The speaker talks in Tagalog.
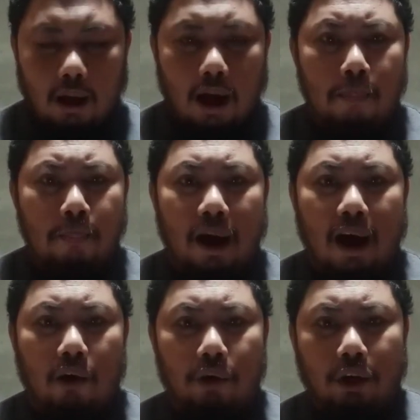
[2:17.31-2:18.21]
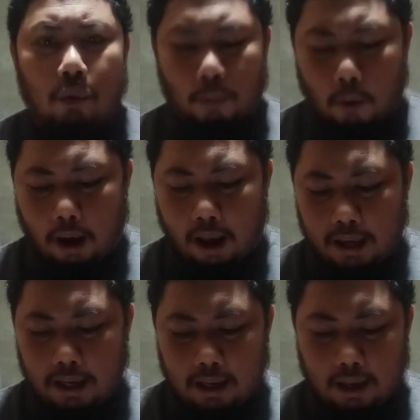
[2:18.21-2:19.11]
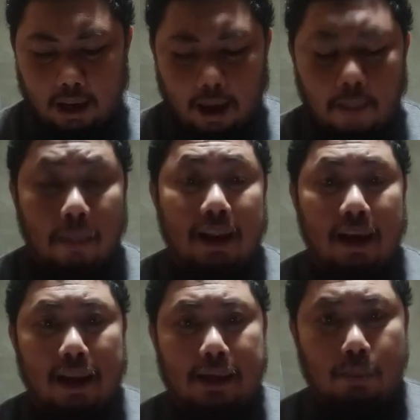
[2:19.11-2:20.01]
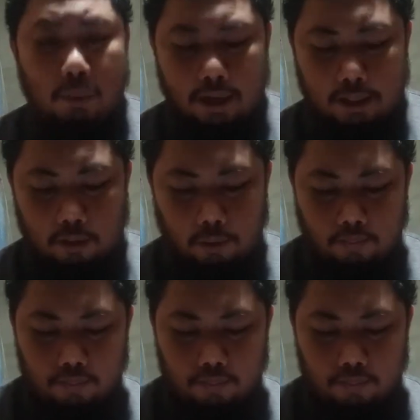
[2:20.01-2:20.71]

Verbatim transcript: Ang pangakong ito po ay ang banal na espiritu.